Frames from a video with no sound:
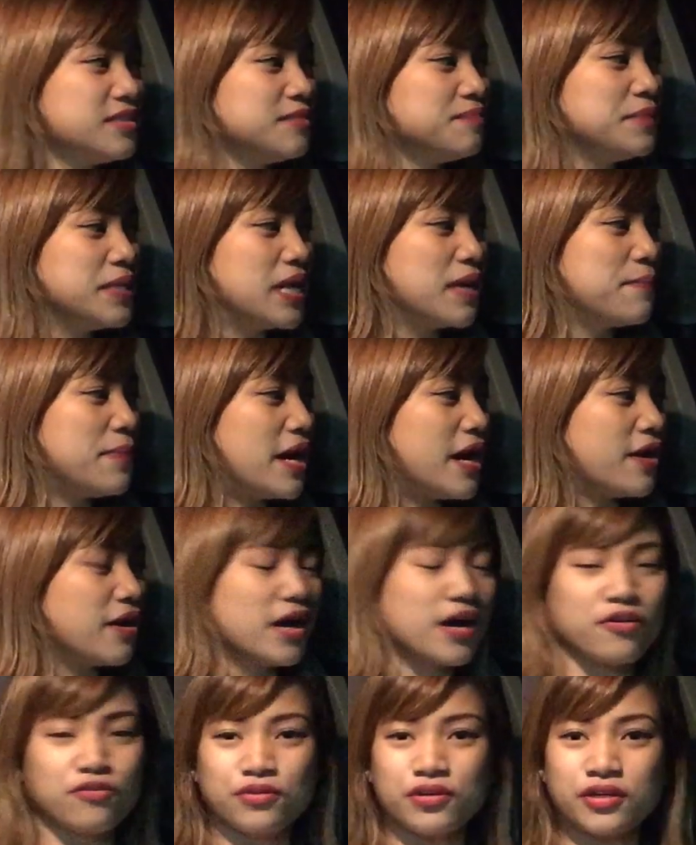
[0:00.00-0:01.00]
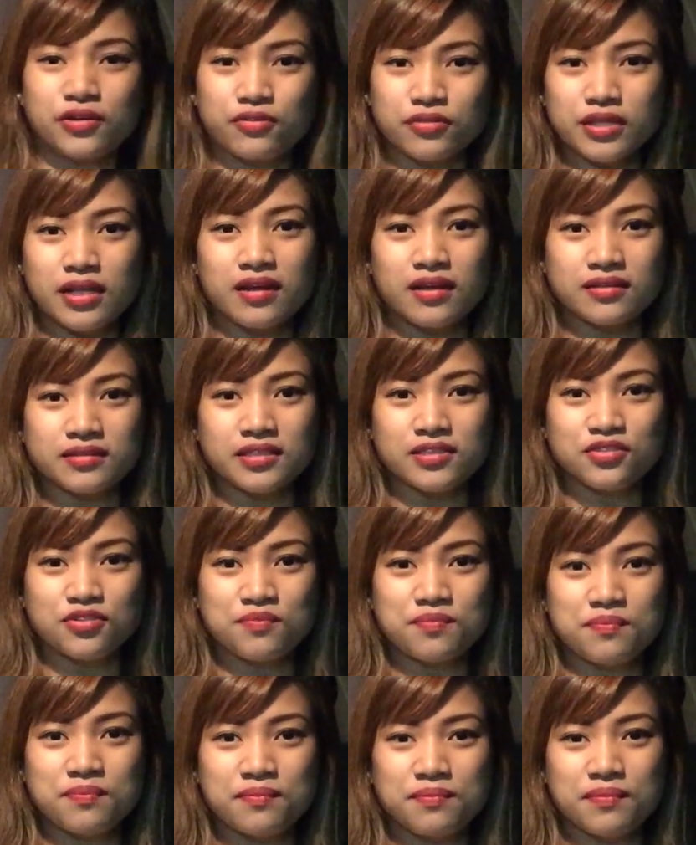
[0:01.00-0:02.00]
Binabak, kunin ko na lang din
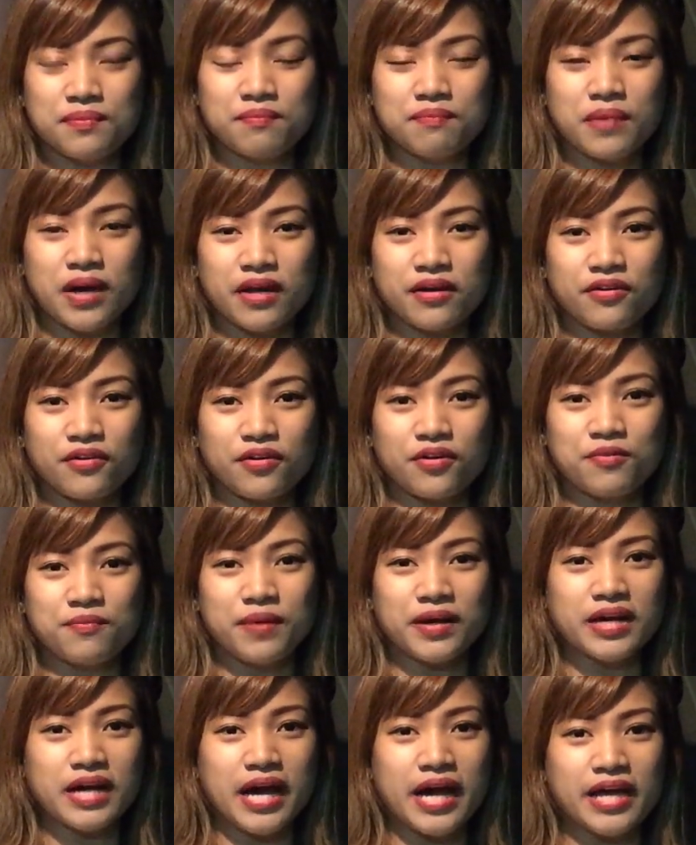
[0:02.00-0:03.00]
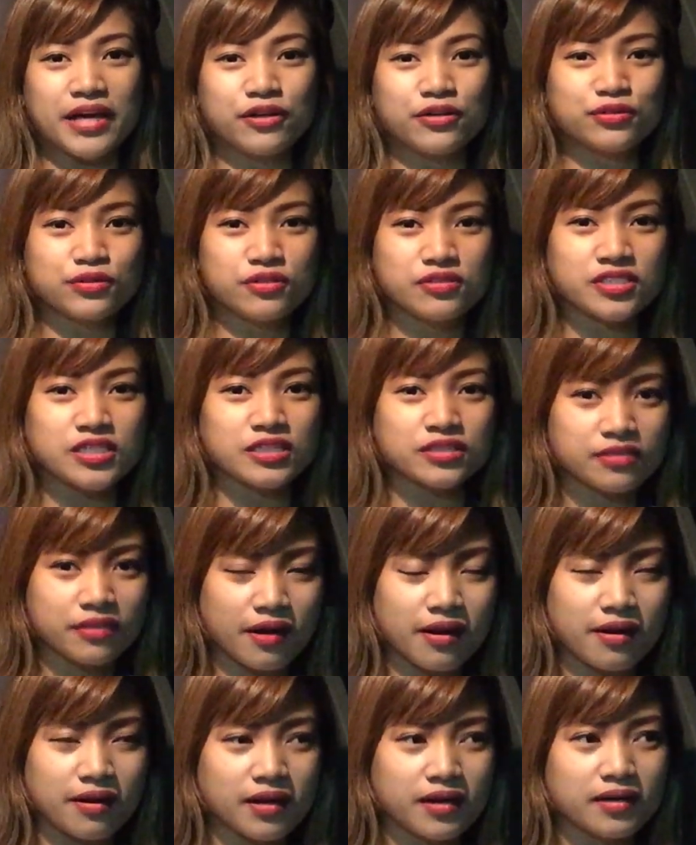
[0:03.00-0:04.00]
yung ano ko, bagahe ko dun sa
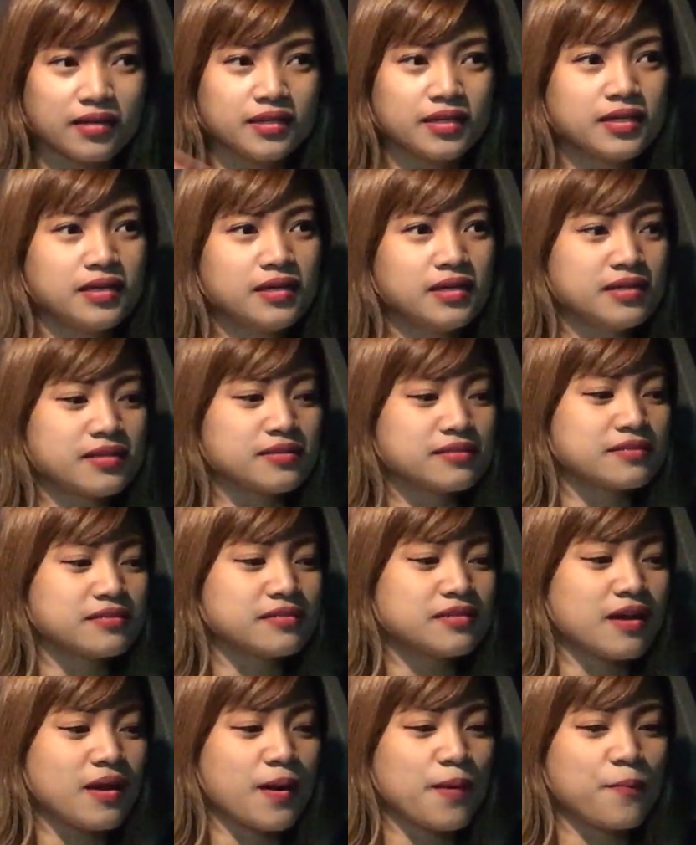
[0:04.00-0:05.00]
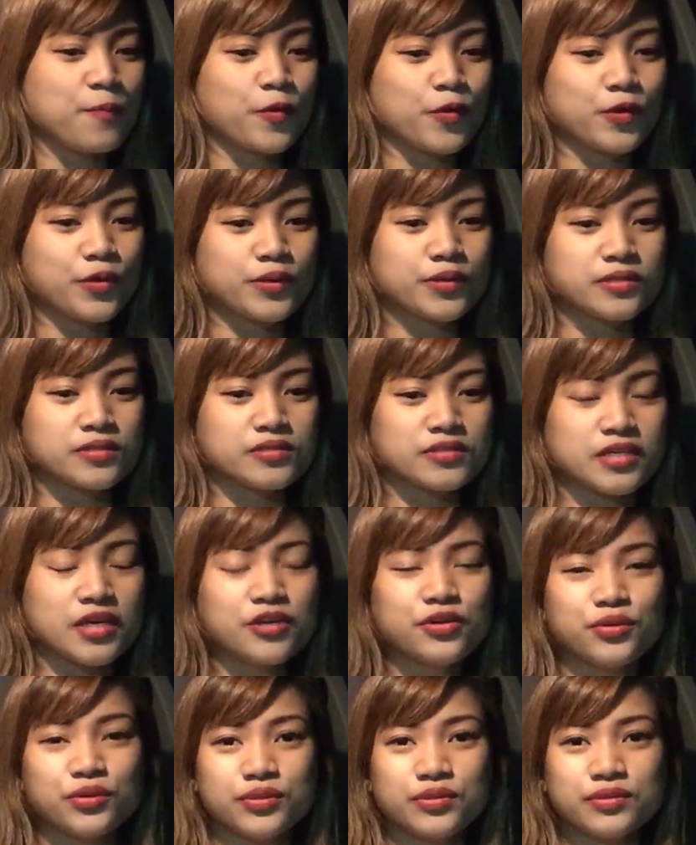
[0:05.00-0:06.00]
trunk tapos,
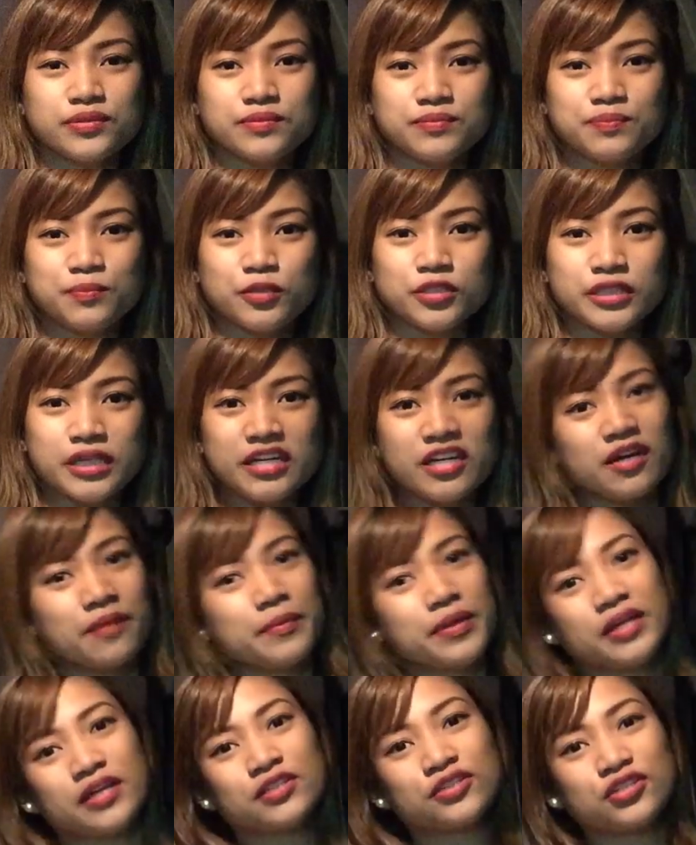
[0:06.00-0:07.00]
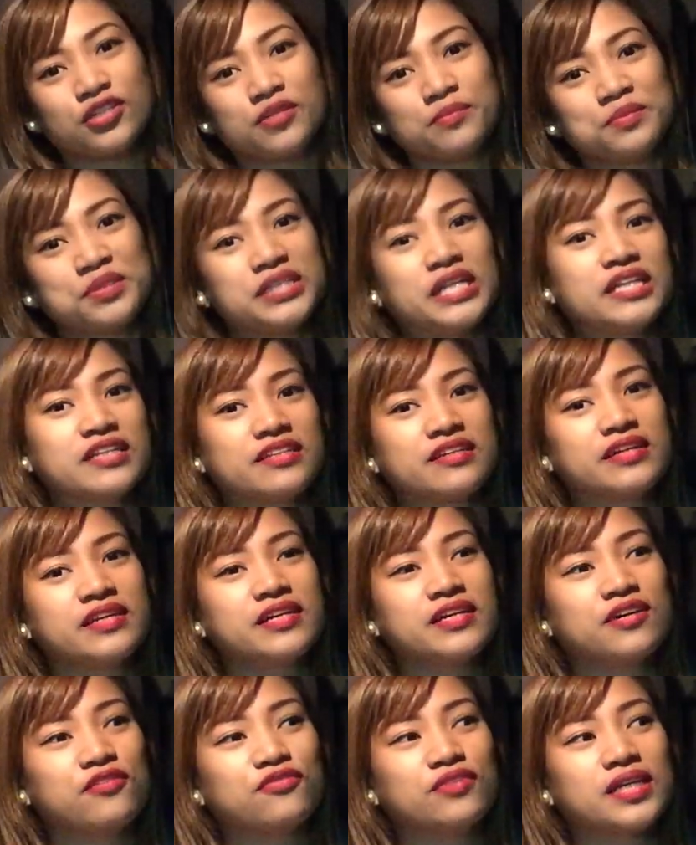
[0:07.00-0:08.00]
ayun, punta na kami ng Terminal
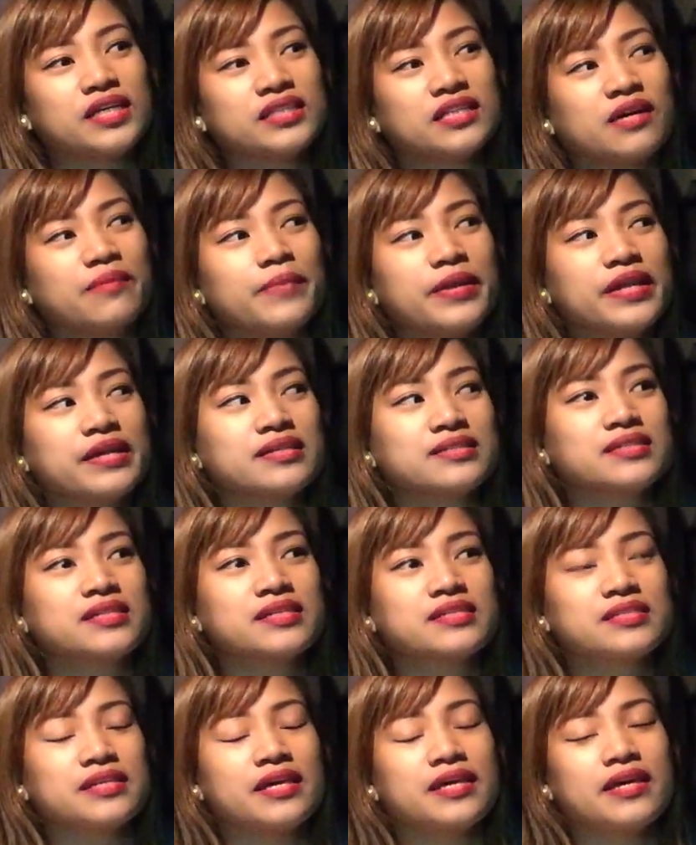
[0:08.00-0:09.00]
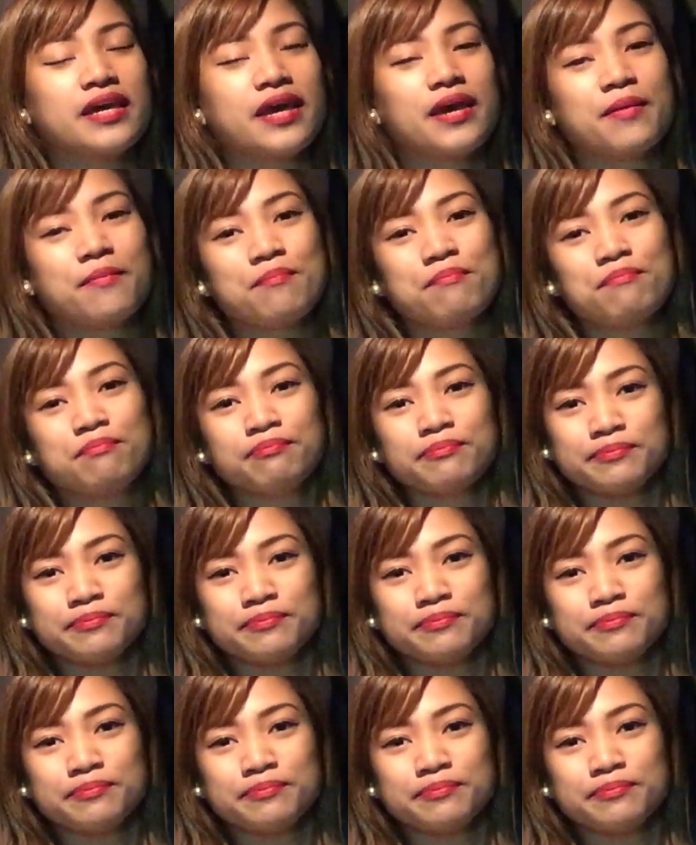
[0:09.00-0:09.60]
3. Ang flight namin ay 6 a.m.